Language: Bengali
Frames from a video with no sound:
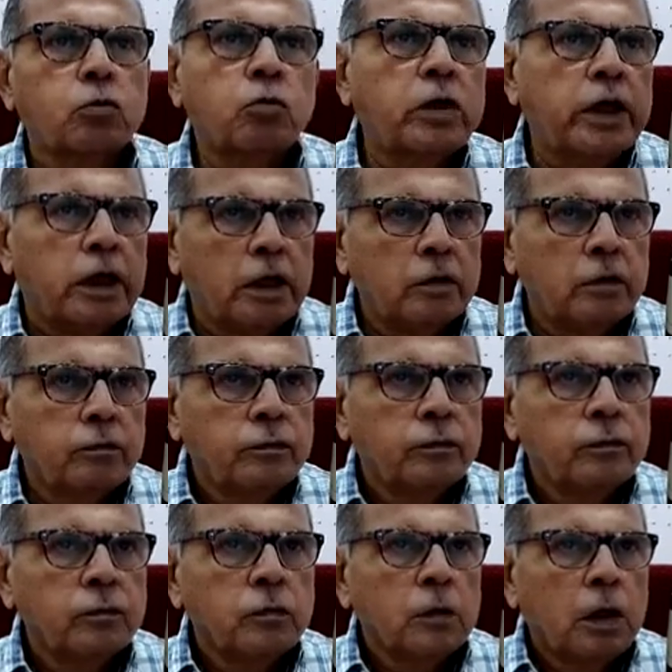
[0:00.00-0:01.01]
সুখী
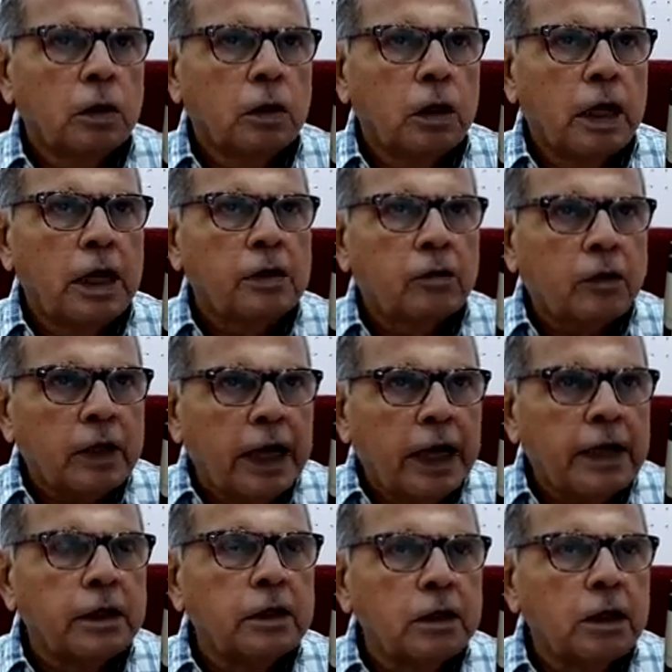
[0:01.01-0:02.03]
এই
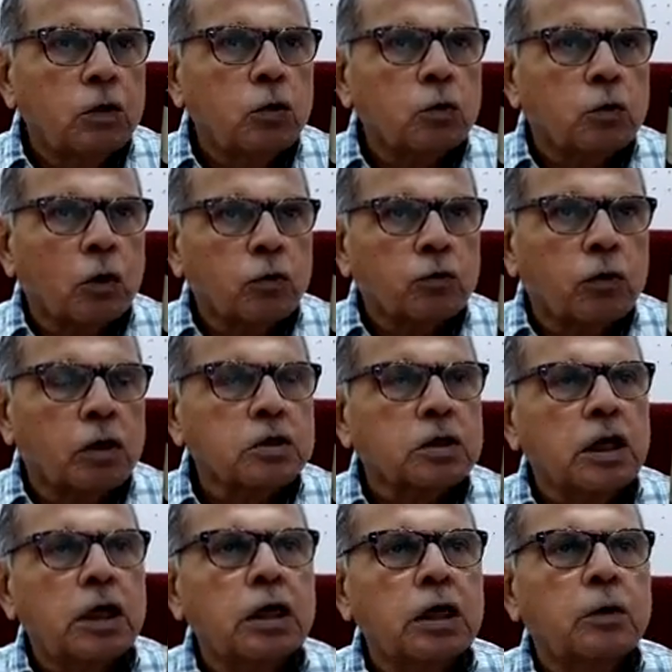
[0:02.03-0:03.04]
এই নিয়ে ওর ঘর
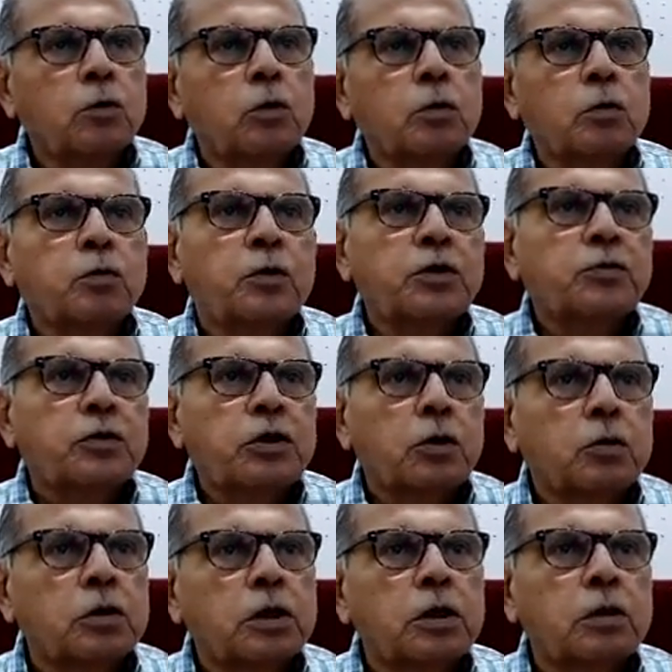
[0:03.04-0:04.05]
সংসার এবং বৃষ্টি
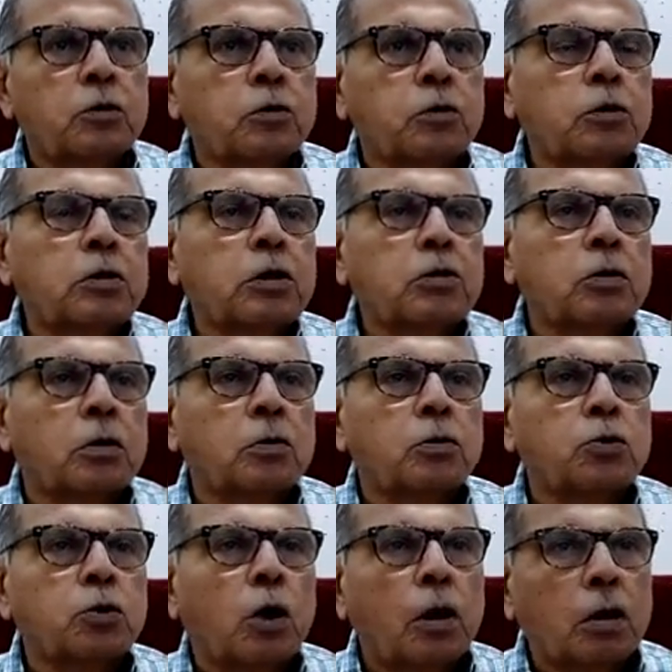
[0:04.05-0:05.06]
হলে নদীতে যখন
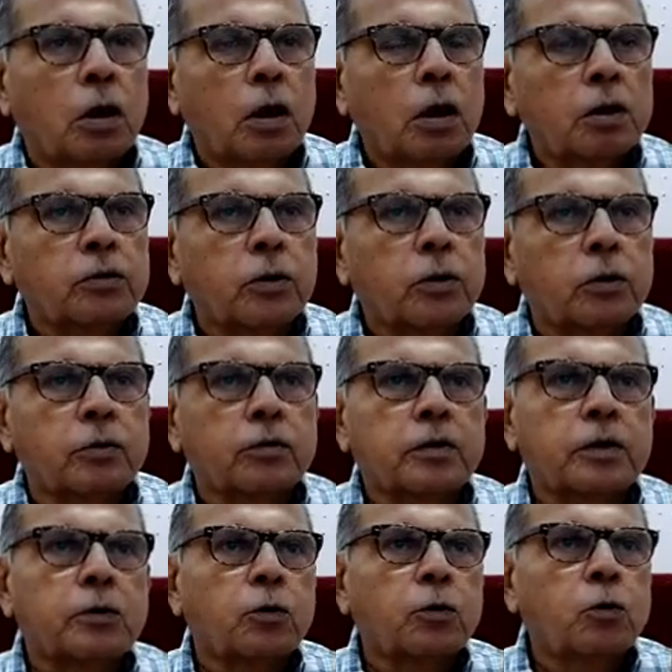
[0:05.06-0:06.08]
জল হয় তখন সে
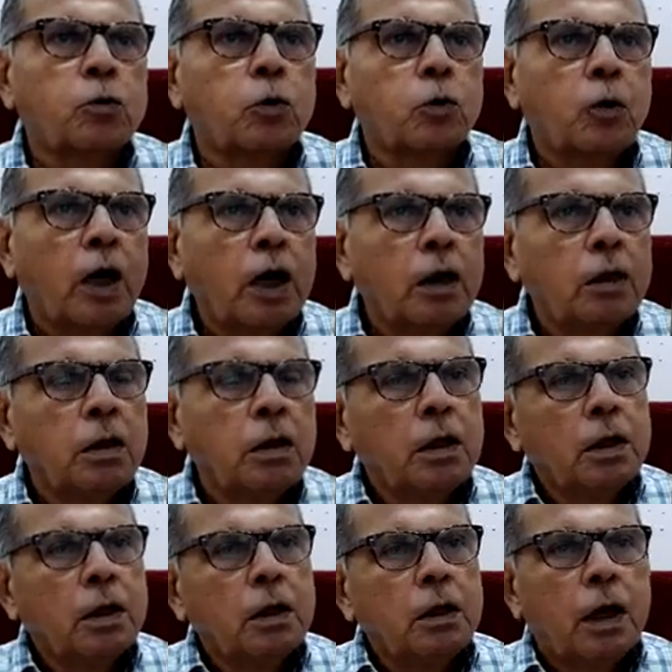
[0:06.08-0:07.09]
নৌকো বায়
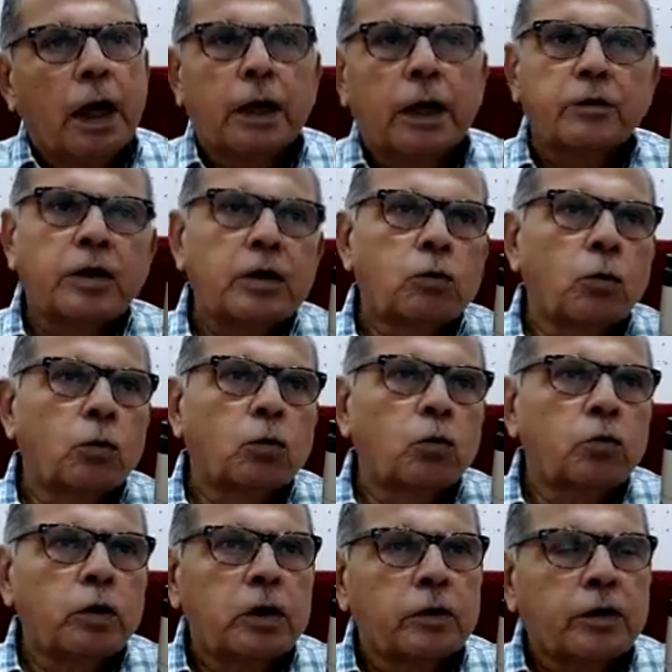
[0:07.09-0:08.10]
আর সে নৌকো
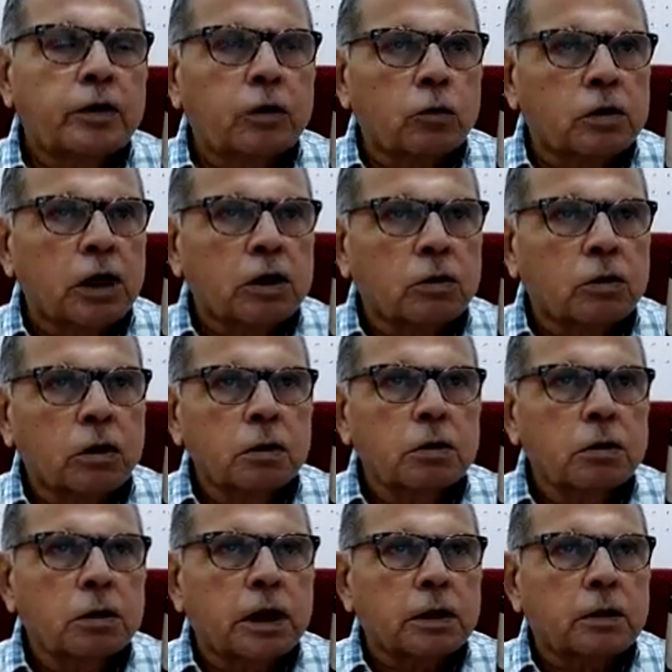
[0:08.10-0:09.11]
বেয়ে সে রোজগার করে
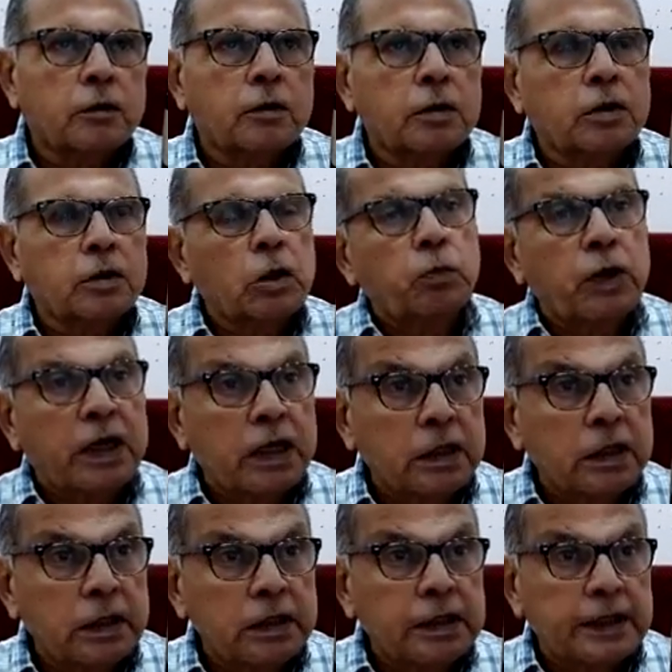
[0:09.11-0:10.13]
তাতে সে দিব্যি
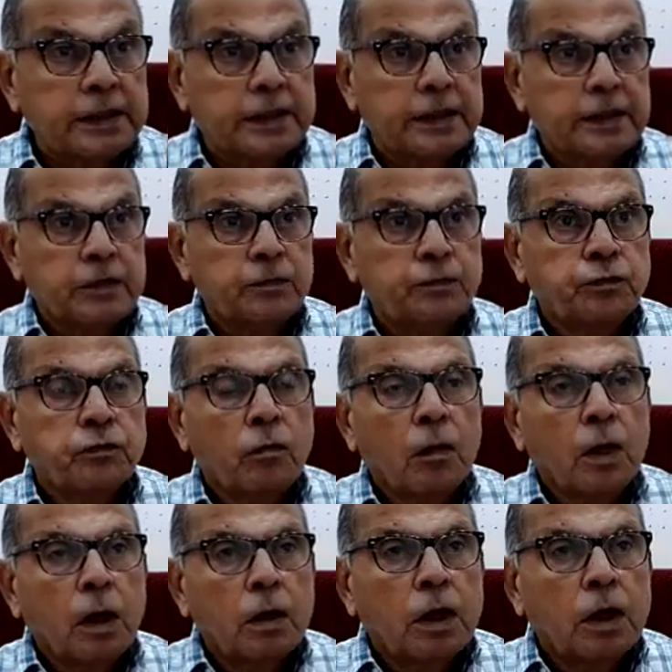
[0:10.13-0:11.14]
কাটিয়ে যাচ্ছে
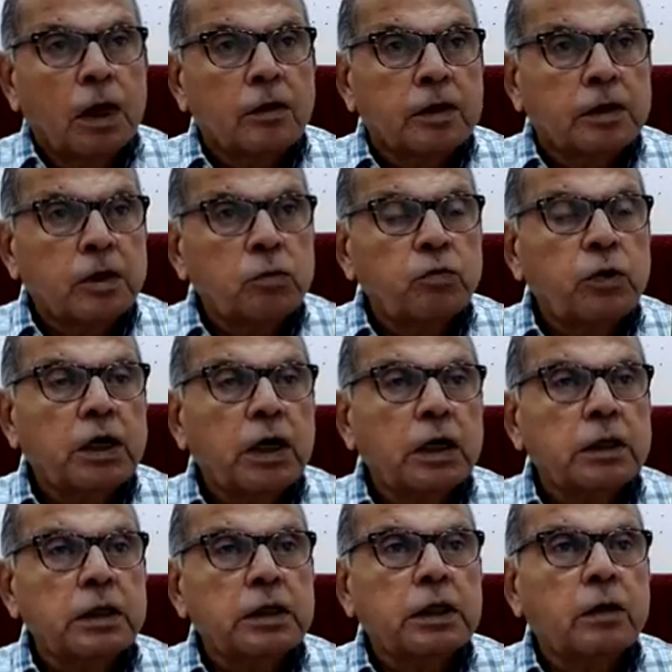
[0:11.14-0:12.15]
এই সে দিব্যি
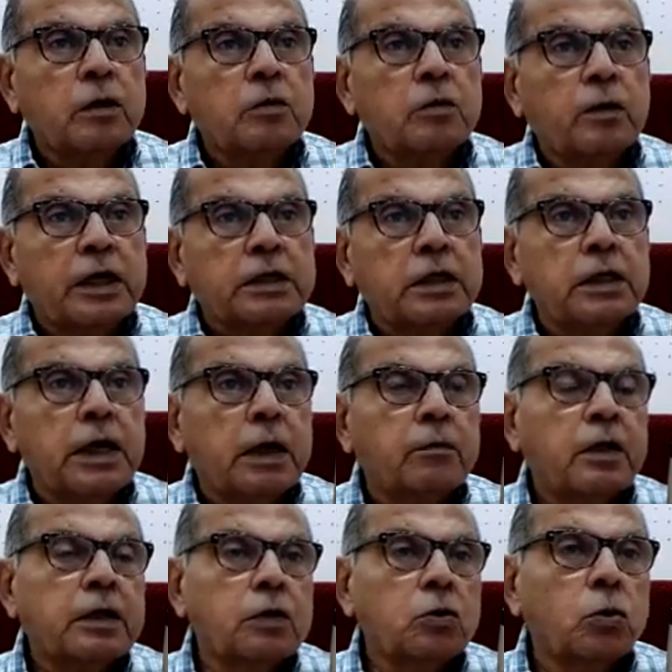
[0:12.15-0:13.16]
কাটিয়ে যাওয়ার মাঝে
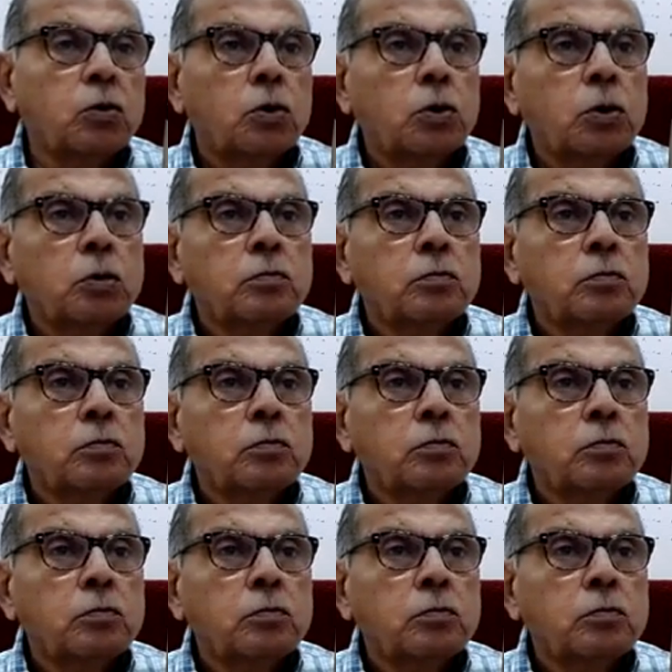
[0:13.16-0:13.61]
একবার কি হলো